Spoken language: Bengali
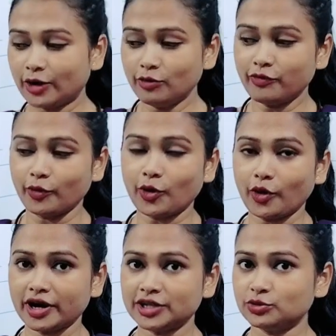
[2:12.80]
দেখো ফোর
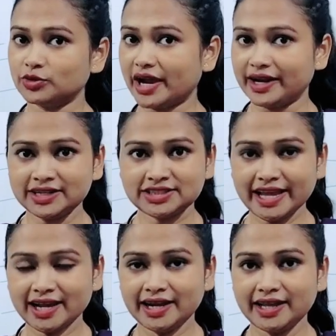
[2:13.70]
করার কিন্তু ডাইরেক্ট
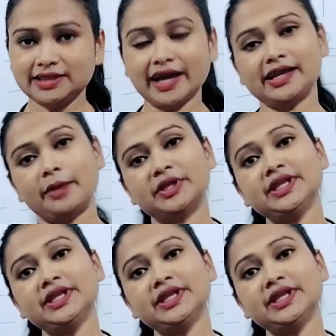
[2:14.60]
জায়গা নেই তাই